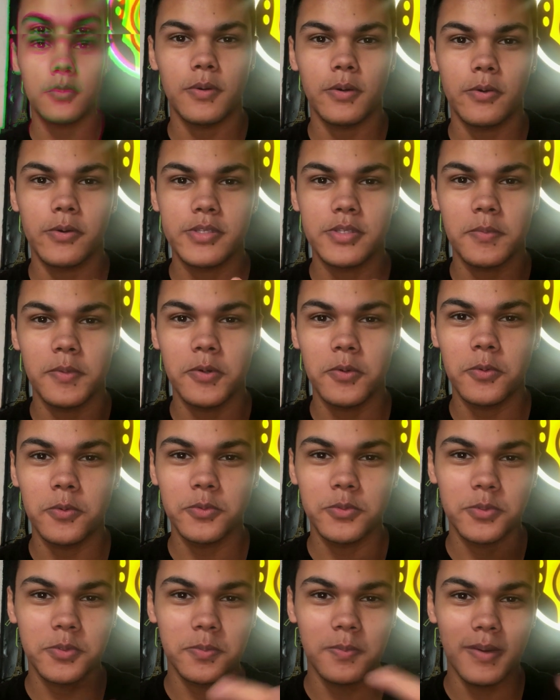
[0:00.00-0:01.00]
uma coisa meio
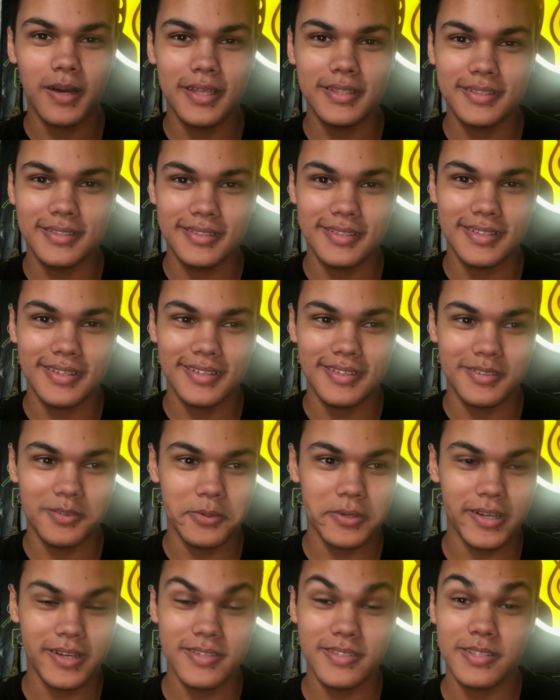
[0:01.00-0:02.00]
conturbada na
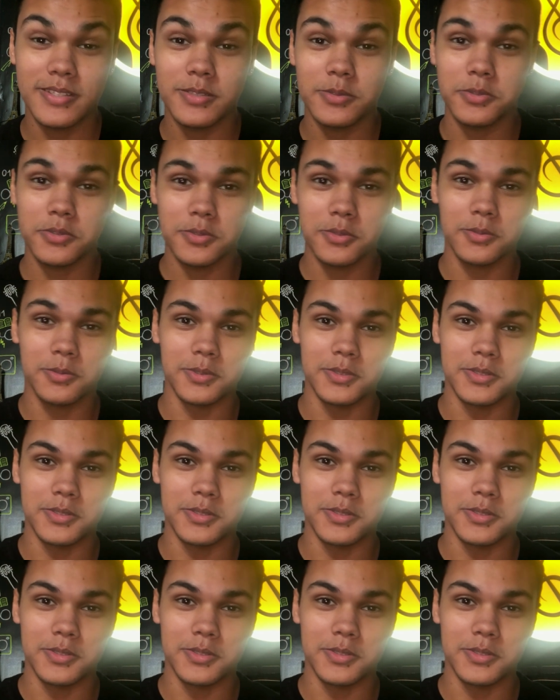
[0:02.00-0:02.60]
organização de tudo